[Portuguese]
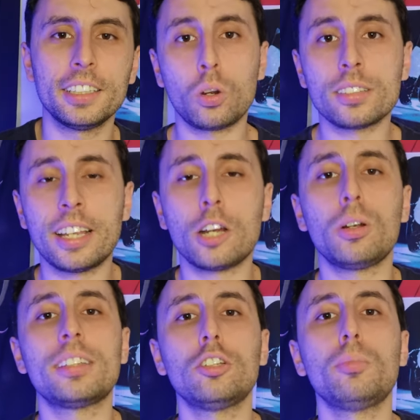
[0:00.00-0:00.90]
Lucas é
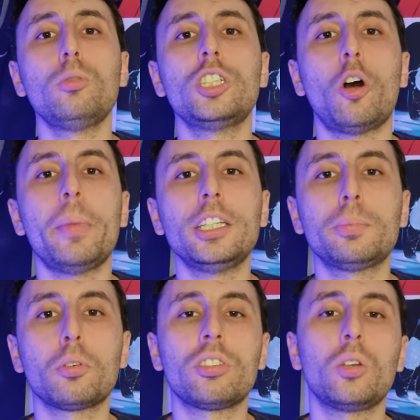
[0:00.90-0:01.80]
reconhecido
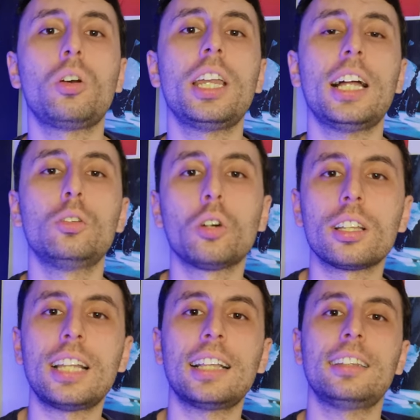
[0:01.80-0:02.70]
mundialmente por ser o criador
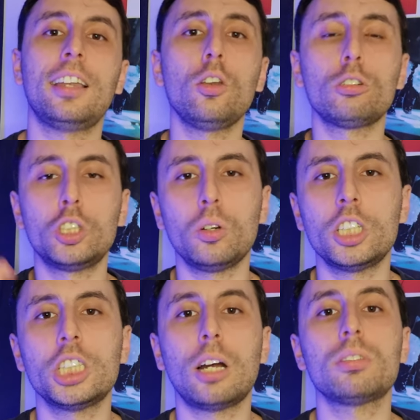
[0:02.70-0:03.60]
da trilogia
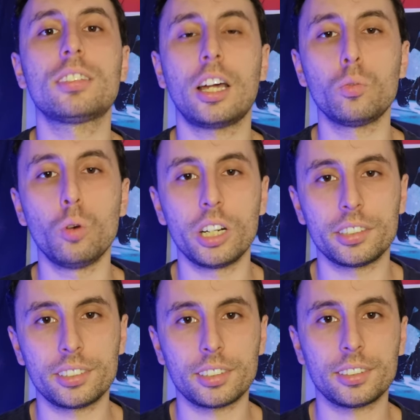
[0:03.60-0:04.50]
original Star
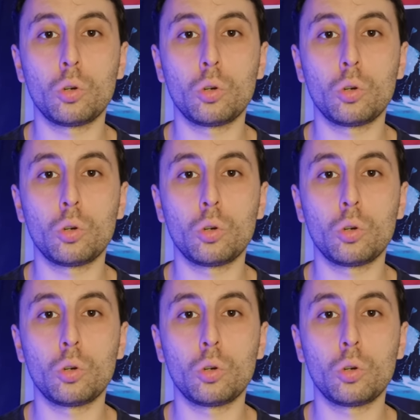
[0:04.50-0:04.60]
Wars,